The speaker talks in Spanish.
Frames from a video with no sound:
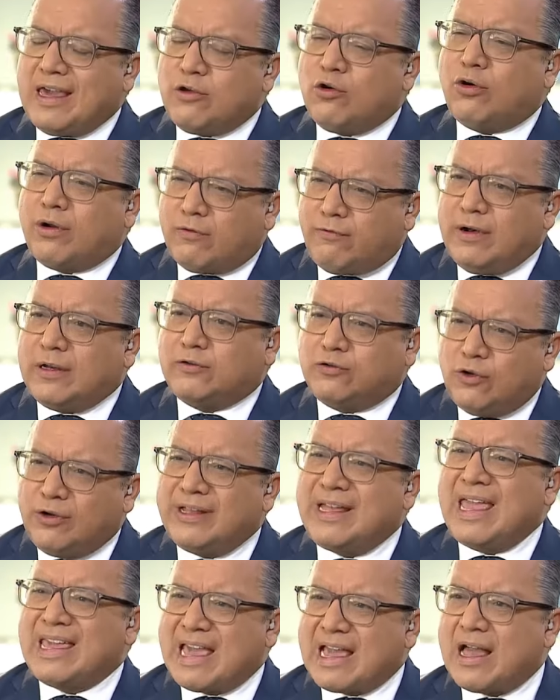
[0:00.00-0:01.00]
reflexionen, en
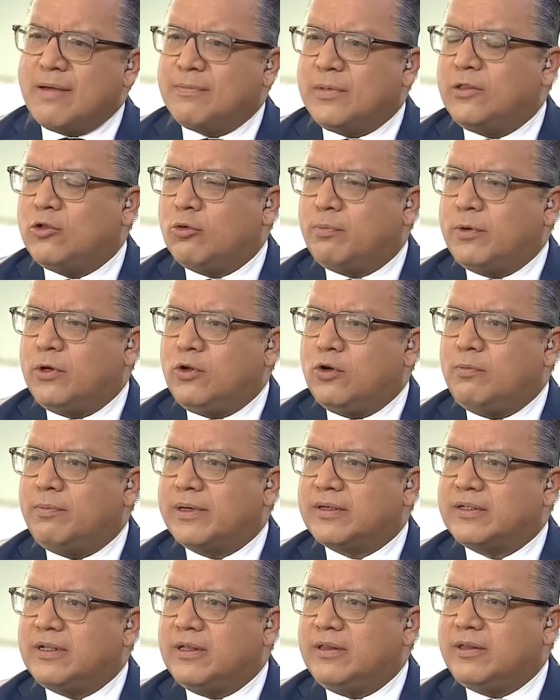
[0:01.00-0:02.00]
que cambien de opinión,
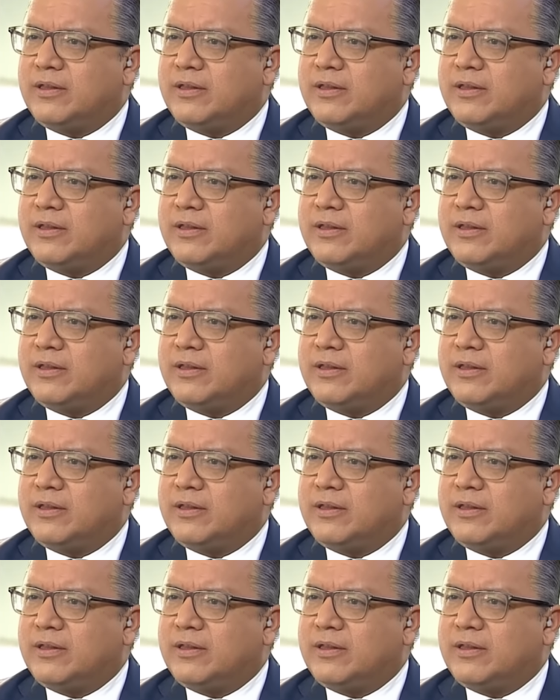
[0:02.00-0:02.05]
presidente?